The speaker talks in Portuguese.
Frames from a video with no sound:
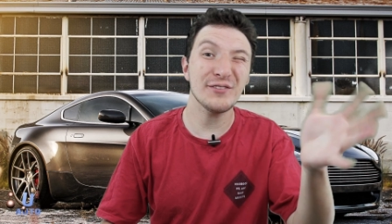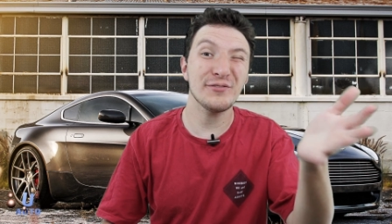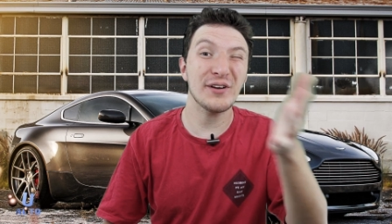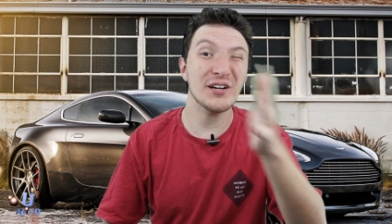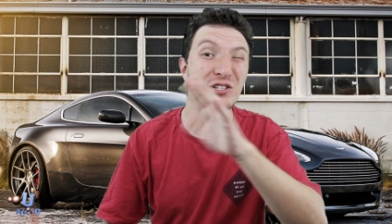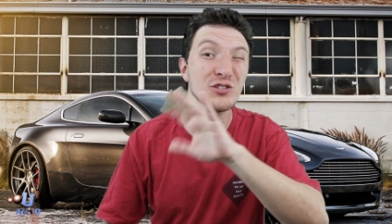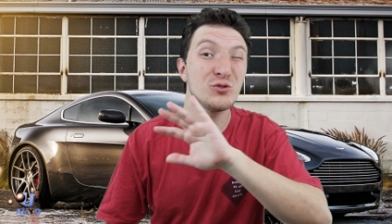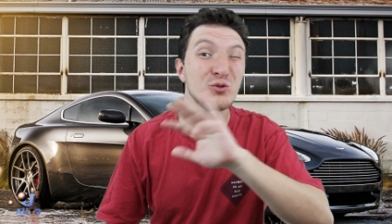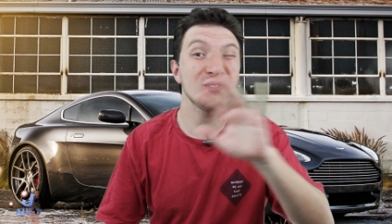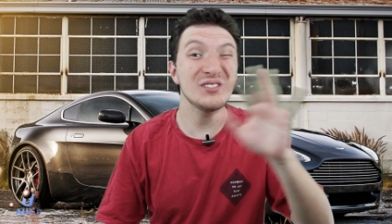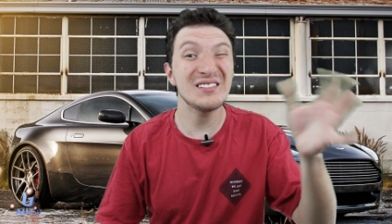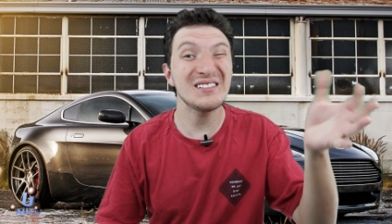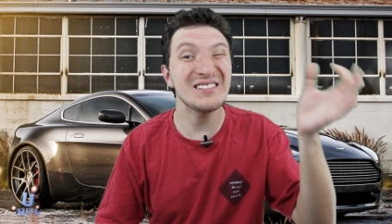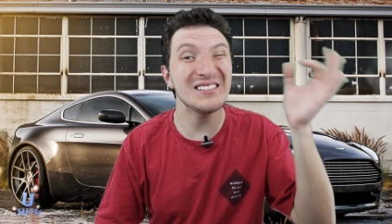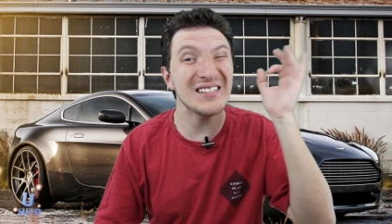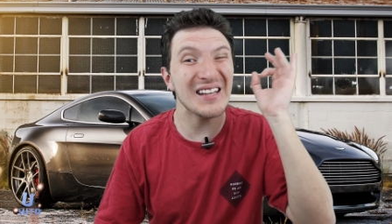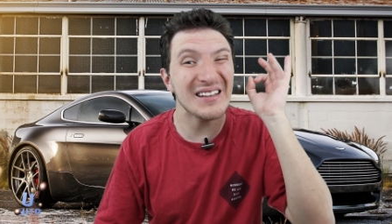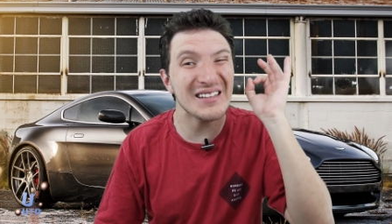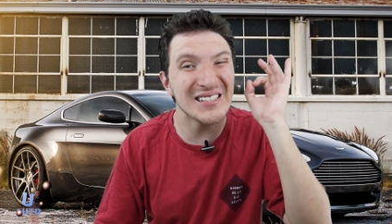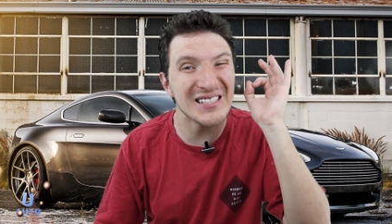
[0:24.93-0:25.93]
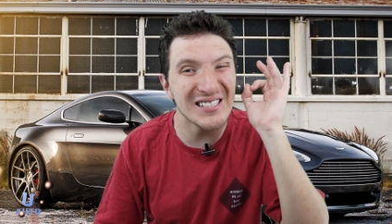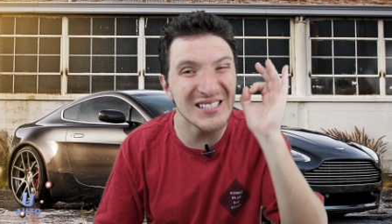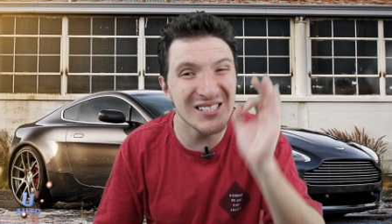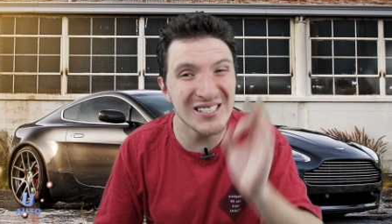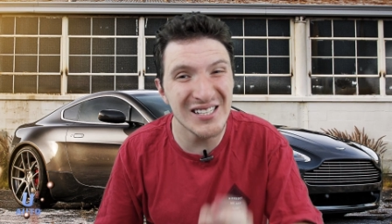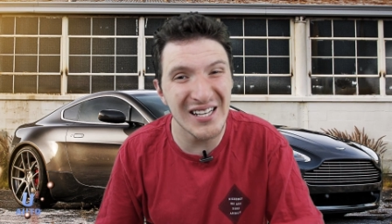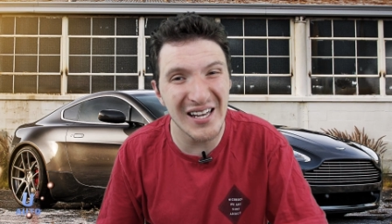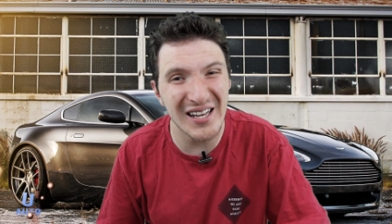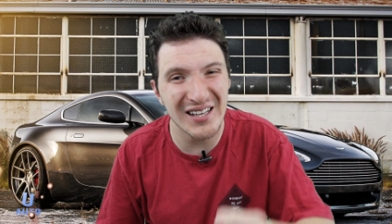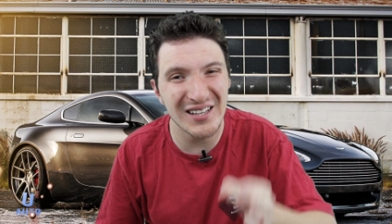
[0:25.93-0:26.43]
faixa dos
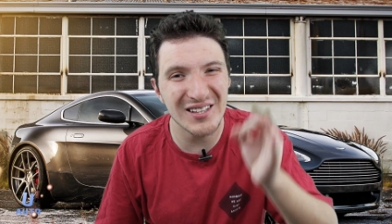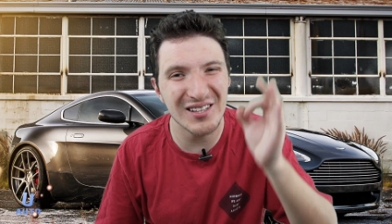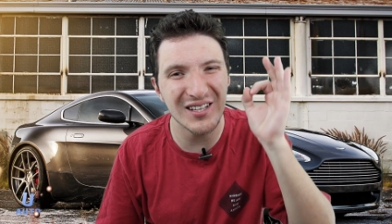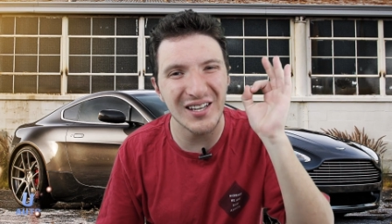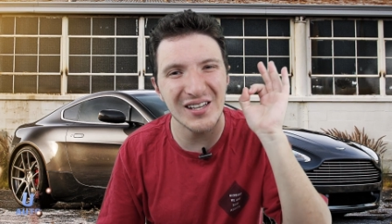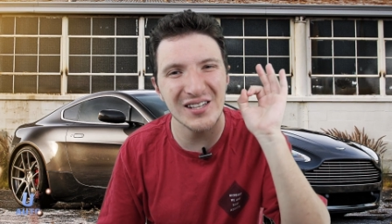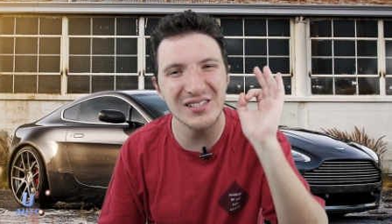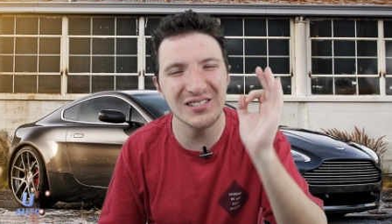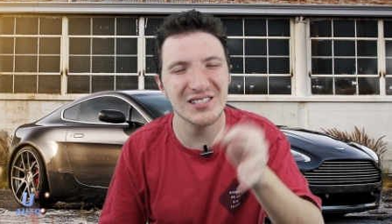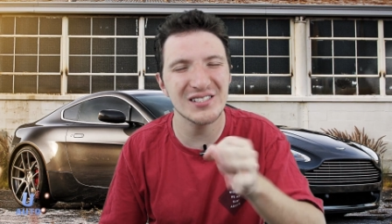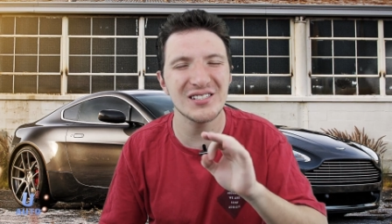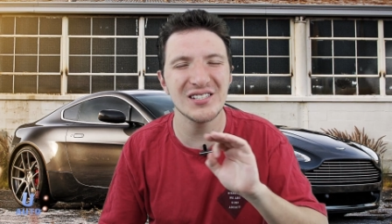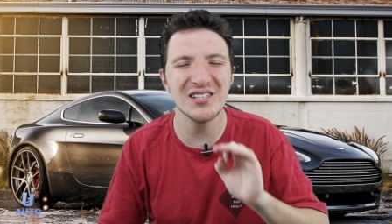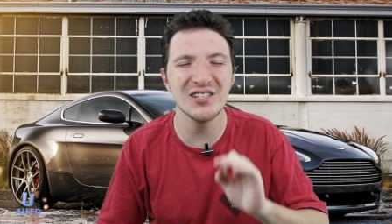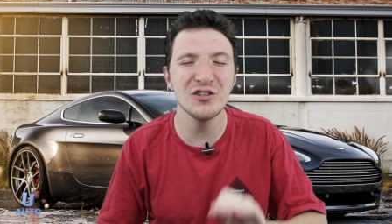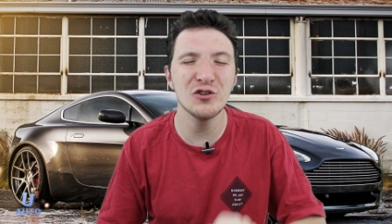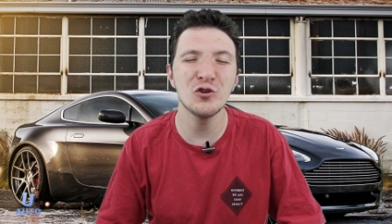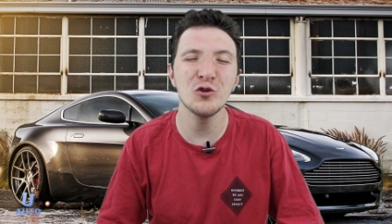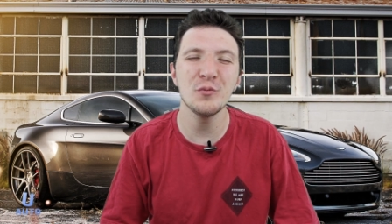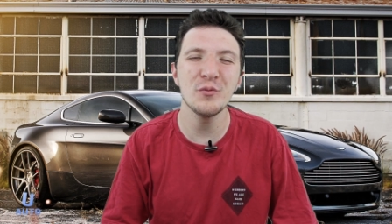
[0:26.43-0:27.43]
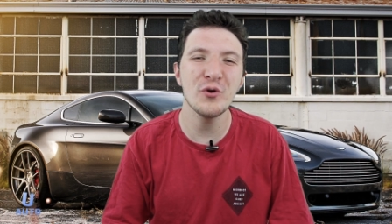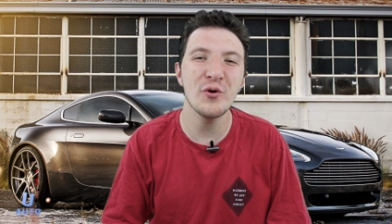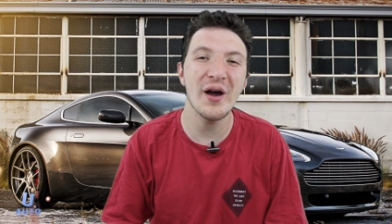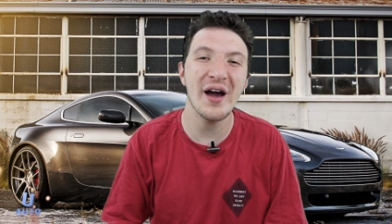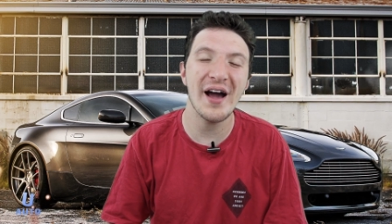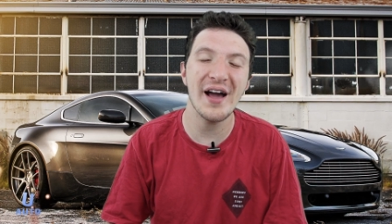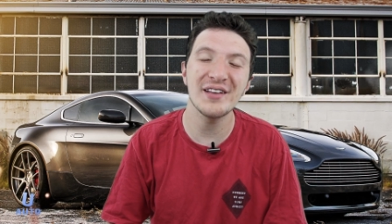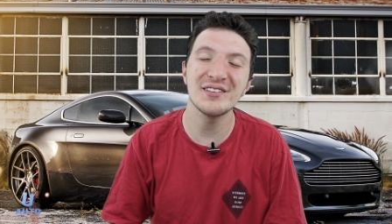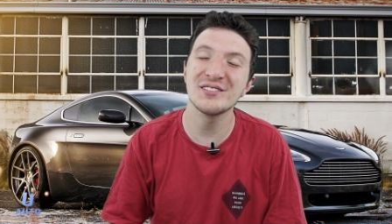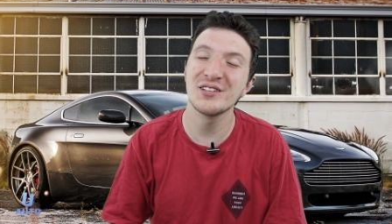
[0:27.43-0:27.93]
65 mil
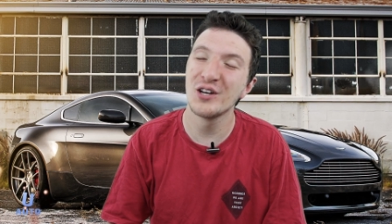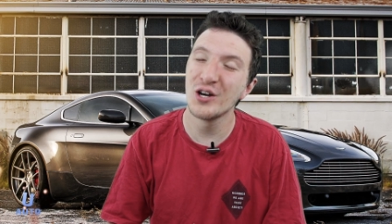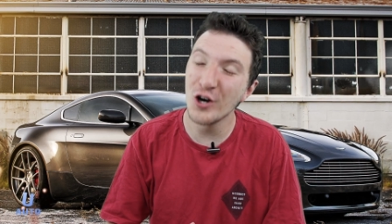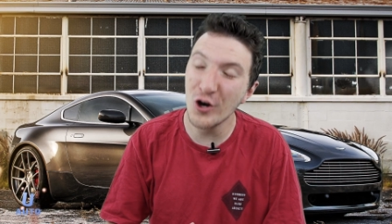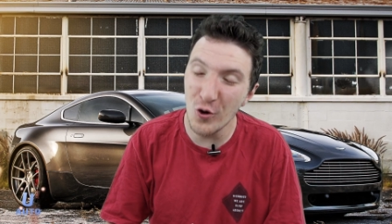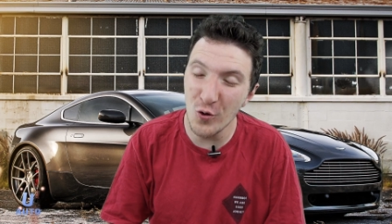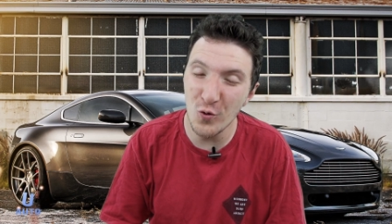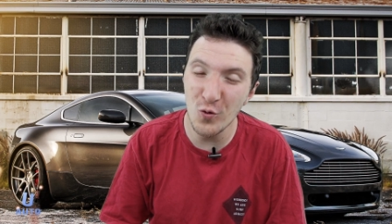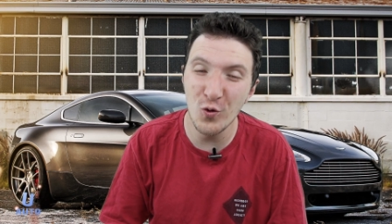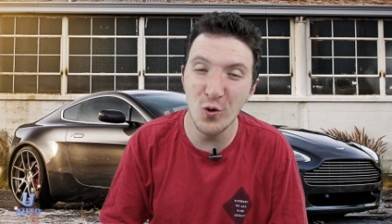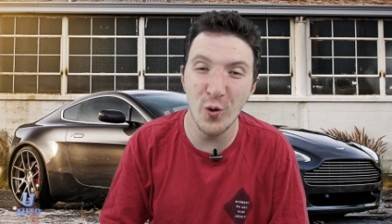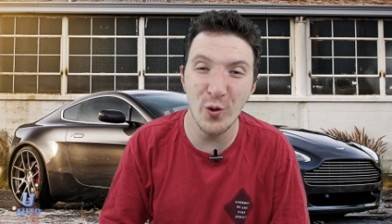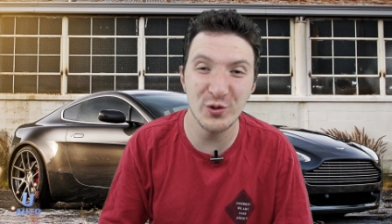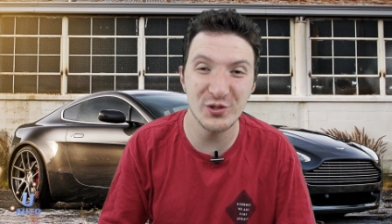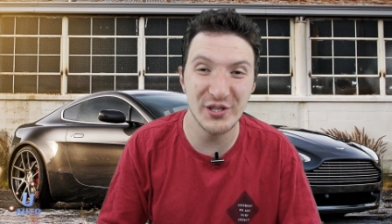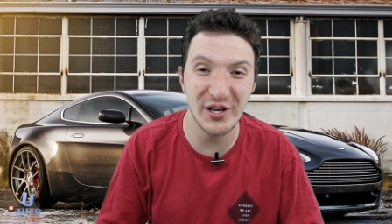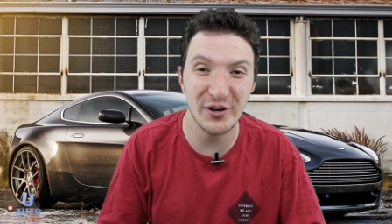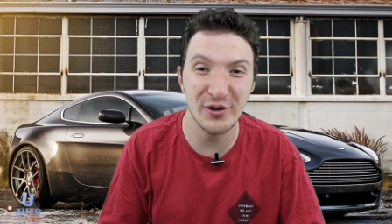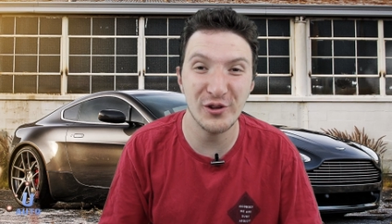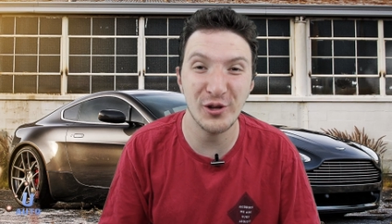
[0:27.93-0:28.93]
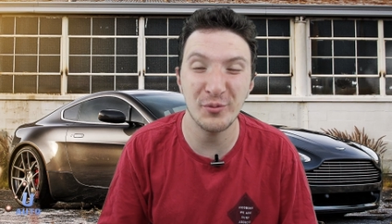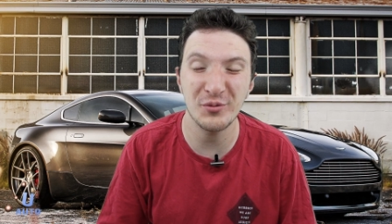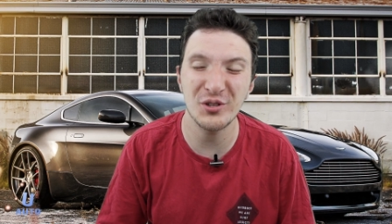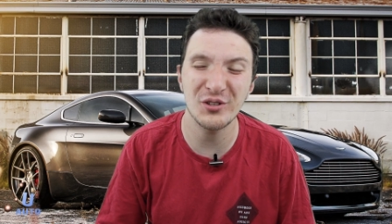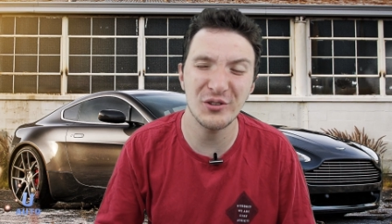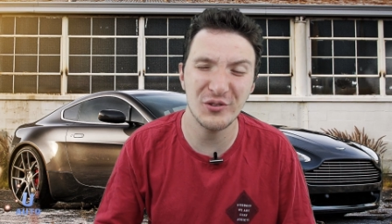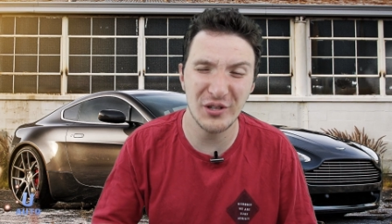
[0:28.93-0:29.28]
reais um Gol zero quilômetro,